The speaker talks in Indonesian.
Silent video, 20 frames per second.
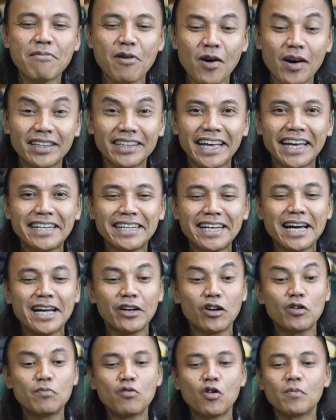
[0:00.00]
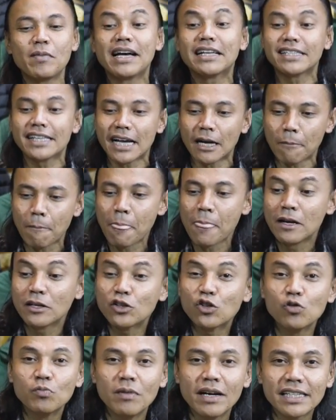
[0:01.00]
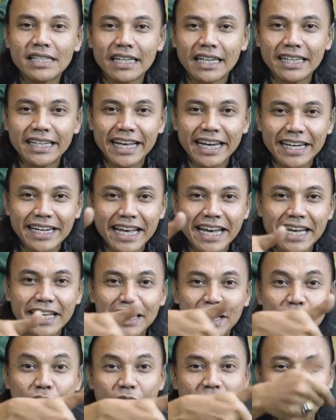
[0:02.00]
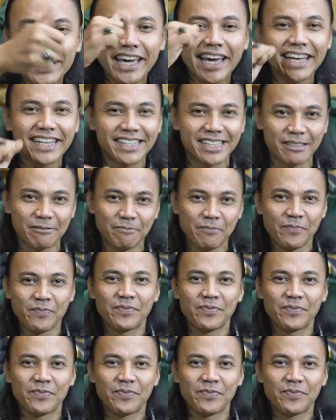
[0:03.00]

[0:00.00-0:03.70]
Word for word: Bawa tenda, lu mau masak cuma segede-gede gini doang, gengs.